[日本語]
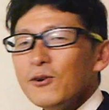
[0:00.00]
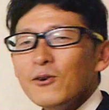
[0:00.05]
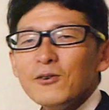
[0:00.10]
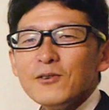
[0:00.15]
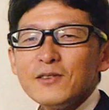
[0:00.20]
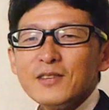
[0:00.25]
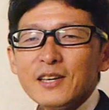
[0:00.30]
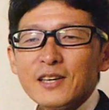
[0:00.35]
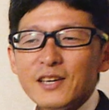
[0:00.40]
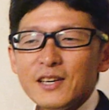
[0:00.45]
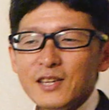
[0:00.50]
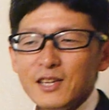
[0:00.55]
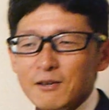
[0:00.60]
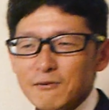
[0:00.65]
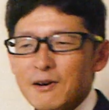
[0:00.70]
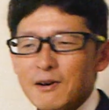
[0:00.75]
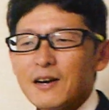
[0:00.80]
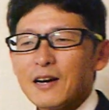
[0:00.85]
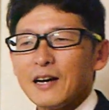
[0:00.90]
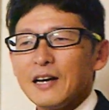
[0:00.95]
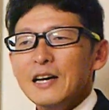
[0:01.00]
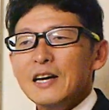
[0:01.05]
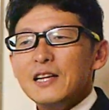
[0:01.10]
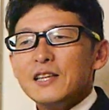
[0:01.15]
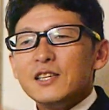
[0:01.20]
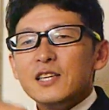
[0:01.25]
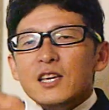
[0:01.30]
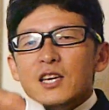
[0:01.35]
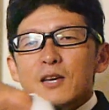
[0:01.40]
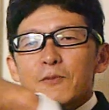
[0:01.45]
本的には
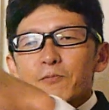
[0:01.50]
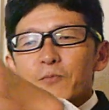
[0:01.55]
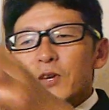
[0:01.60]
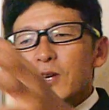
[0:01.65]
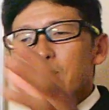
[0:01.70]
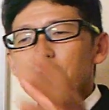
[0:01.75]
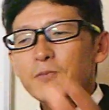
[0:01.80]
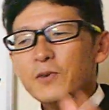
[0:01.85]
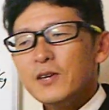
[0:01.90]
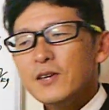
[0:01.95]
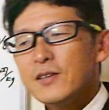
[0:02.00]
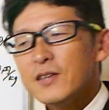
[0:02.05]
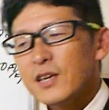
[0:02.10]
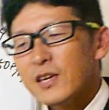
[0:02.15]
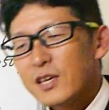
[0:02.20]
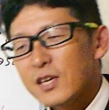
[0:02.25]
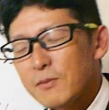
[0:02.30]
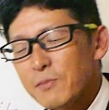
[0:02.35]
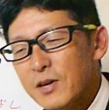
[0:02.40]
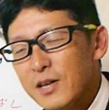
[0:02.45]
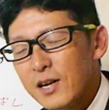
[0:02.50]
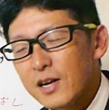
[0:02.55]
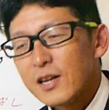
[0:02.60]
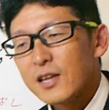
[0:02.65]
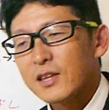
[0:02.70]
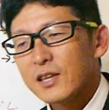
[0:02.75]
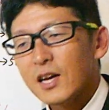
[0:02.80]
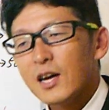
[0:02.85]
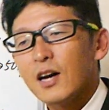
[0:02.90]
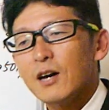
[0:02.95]
TPP で決めら
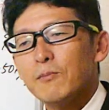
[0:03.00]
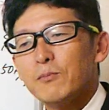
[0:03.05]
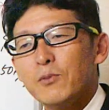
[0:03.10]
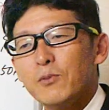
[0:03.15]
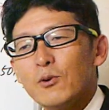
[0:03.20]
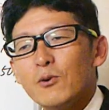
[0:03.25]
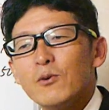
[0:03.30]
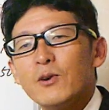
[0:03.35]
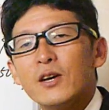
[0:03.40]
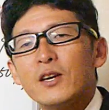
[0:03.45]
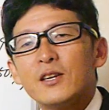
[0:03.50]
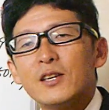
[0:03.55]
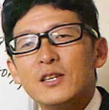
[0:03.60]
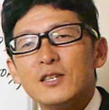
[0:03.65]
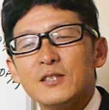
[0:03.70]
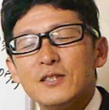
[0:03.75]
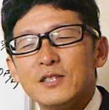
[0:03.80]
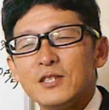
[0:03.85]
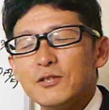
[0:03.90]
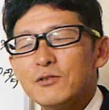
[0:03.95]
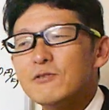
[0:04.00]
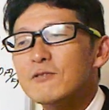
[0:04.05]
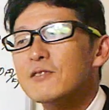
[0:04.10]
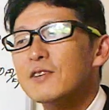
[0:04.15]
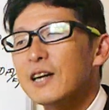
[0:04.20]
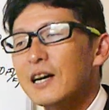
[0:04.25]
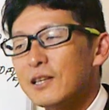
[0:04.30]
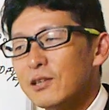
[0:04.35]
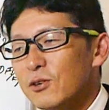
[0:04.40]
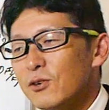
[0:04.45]
れた貿易自由
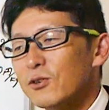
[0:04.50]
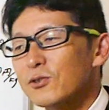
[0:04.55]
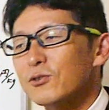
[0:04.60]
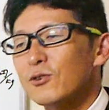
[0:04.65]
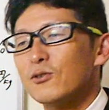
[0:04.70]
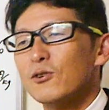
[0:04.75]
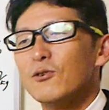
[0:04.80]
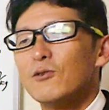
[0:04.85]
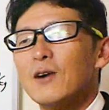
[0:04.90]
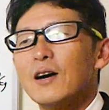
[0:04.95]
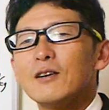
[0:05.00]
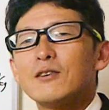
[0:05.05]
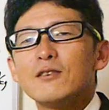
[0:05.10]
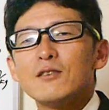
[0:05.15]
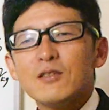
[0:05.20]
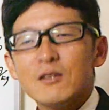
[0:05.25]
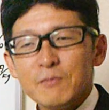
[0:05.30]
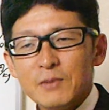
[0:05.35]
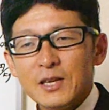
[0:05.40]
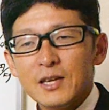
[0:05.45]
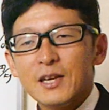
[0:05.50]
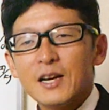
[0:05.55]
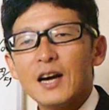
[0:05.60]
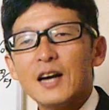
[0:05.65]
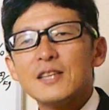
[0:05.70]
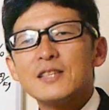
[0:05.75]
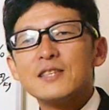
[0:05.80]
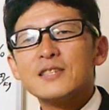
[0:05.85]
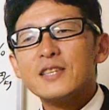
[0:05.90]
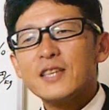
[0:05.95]
化のその枠組み
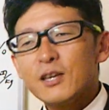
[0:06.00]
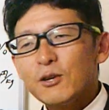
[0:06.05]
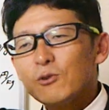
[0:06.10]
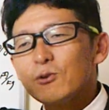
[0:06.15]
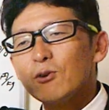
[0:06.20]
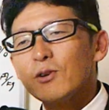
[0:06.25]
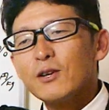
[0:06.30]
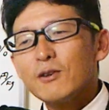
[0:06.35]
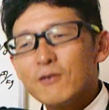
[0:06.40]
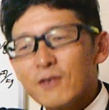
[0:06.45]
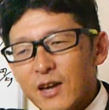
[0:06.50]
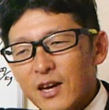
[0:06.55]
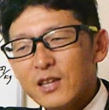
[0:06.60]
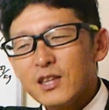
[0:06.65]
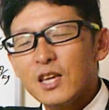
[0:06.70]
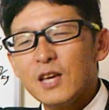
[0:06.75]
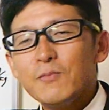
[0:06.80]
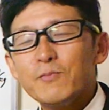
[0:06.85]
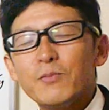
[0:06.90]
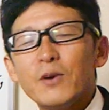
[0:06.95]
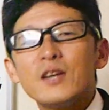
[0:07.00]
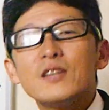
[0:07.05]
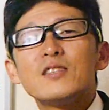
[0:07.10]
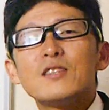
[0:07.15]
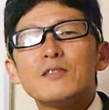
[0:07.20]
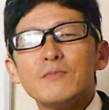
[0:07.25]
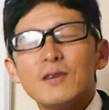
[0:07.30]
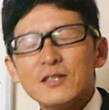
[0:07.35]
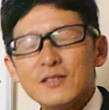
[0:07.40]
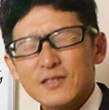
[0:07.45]
関税をどれぐらい撤廃
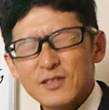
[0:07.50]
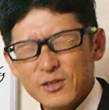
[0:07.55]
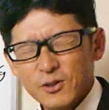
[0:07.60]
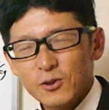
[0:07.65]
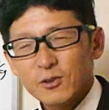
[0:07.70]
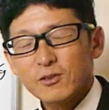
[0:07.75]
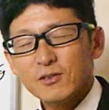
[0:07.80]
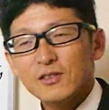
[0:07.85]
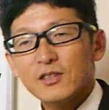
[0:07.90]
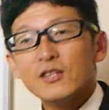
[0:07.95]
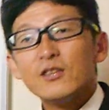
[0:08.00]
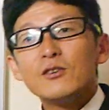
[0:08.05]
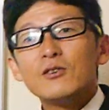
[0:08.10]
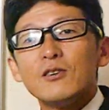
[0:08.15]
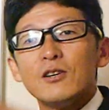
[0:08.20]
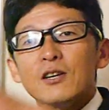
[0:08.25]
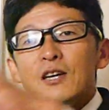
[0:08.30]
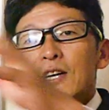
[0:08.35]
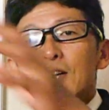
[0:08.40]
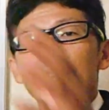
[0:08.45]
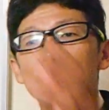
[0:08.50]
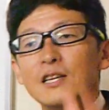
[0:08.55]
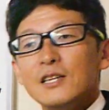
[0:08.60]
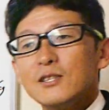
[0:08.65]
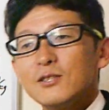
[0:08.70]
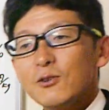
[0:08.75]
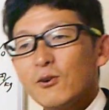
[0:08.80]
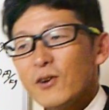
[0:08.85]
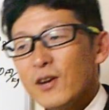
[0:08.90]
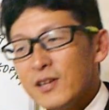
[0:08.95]
しますよっていう
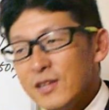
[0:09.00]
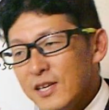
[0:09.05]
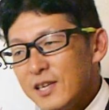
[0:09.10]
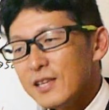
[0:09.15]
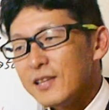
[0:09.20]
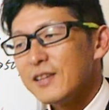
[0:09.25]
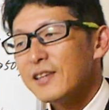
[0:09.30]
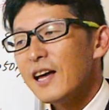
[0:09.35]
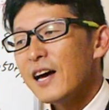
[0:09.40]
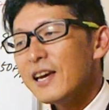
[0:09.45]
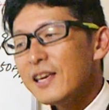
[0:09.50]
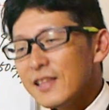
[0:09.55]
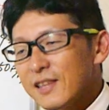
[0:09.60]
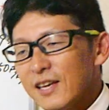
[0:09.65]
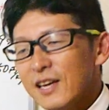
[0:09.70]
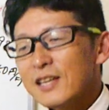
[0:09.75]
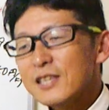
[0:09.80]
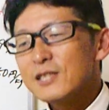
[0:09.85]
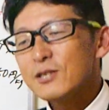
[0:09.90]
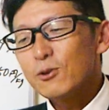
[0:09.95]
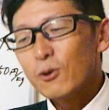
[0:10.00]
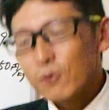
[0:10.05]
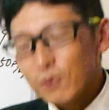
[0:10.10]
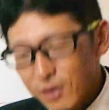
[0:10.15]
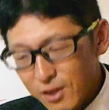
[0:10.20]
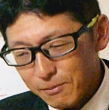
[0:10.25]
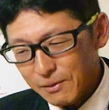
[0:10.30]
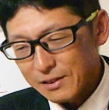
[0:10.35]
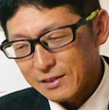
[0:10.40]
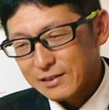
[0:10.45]
それに大体沿っ
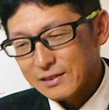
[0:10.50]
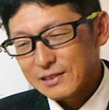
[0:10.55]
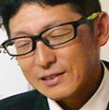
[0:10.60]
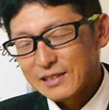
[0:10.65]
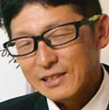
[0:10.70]
てます